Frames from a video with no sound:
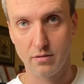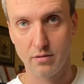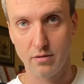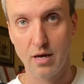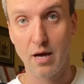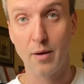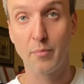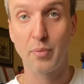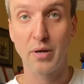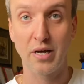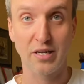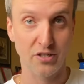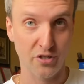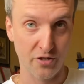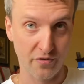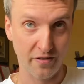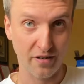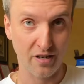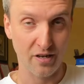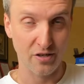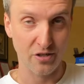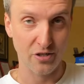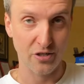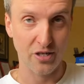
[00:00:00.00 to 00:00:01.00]
опять же, в
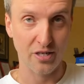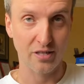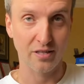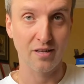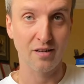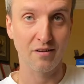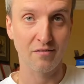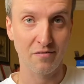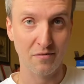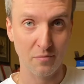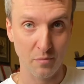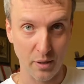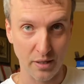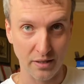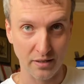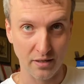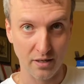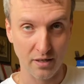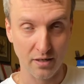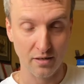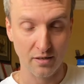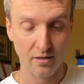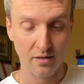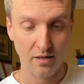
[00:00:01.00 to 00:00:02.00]
отличие от
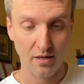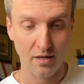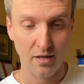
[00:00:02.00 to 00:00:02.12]
Альфа-банка,